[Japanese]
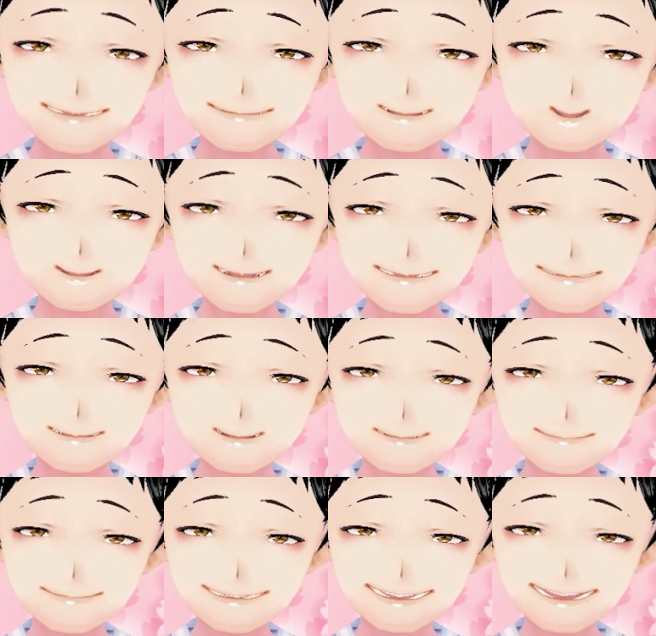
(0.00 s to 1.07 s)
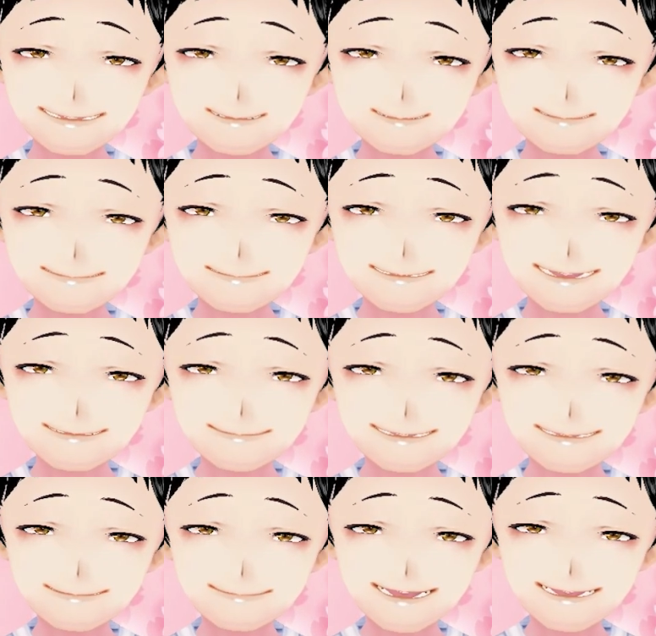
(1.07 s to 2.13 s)
馬券は本命1枠1番
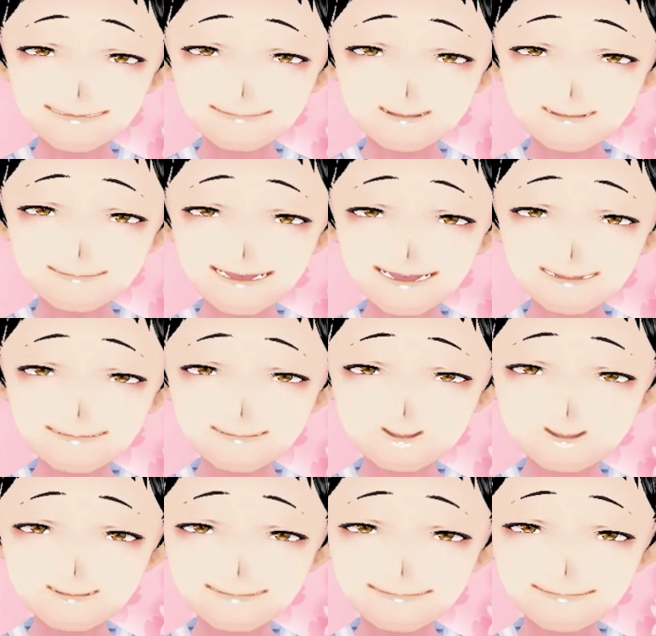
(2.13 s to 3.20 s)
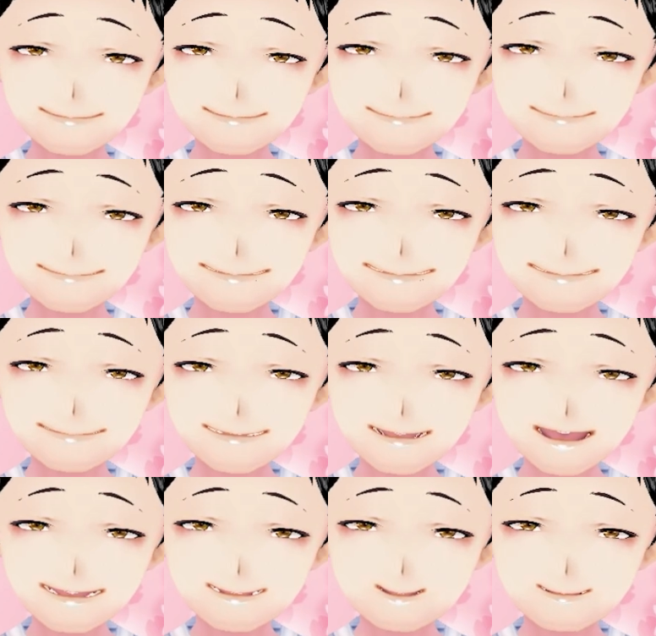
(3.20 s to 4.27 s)
ジャッカルの単勝と一
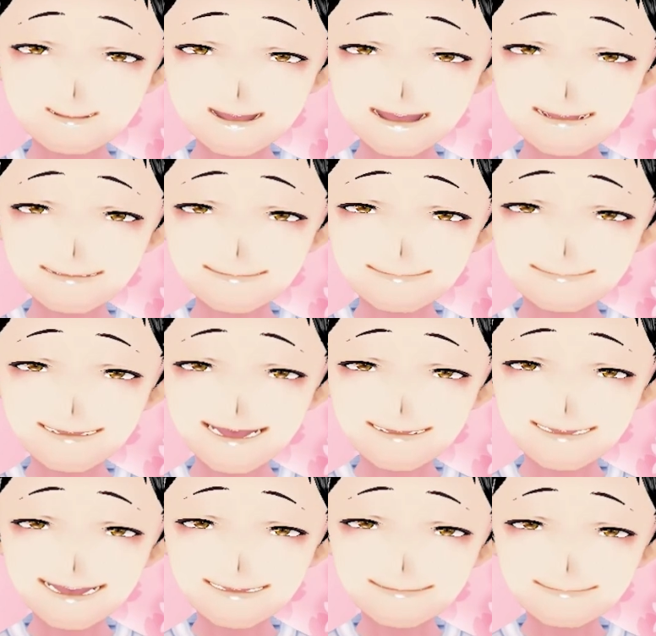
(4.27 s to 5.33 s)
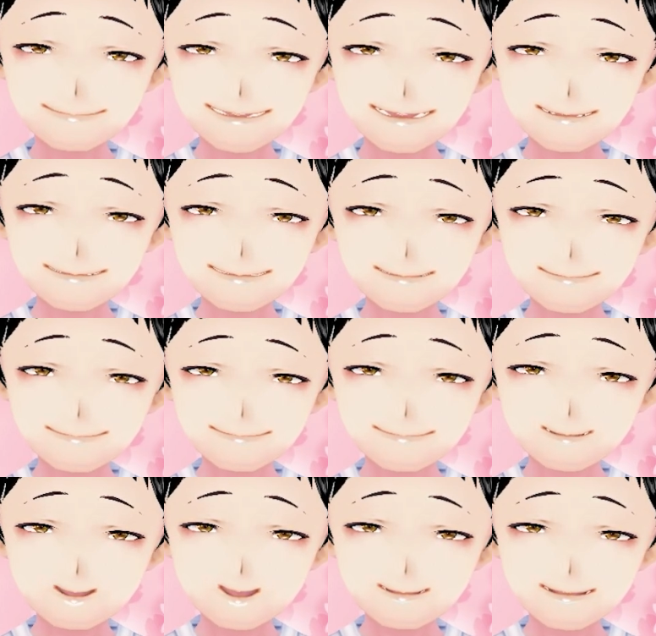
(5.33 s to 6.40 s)
等塾の馬単3連
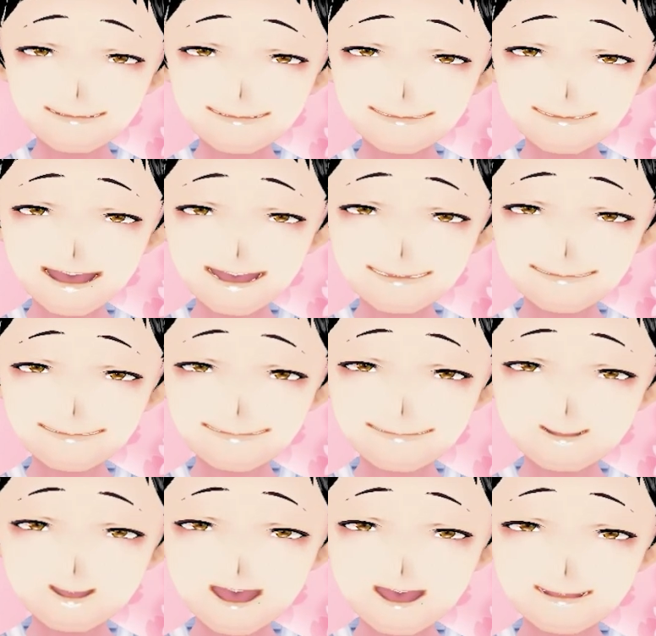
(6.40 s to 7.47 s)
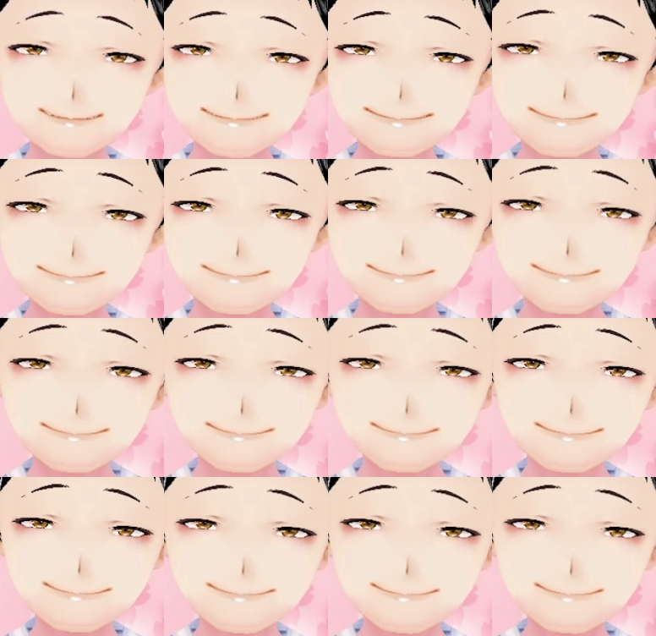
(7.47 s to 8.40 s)
複5頭流しで勝負します。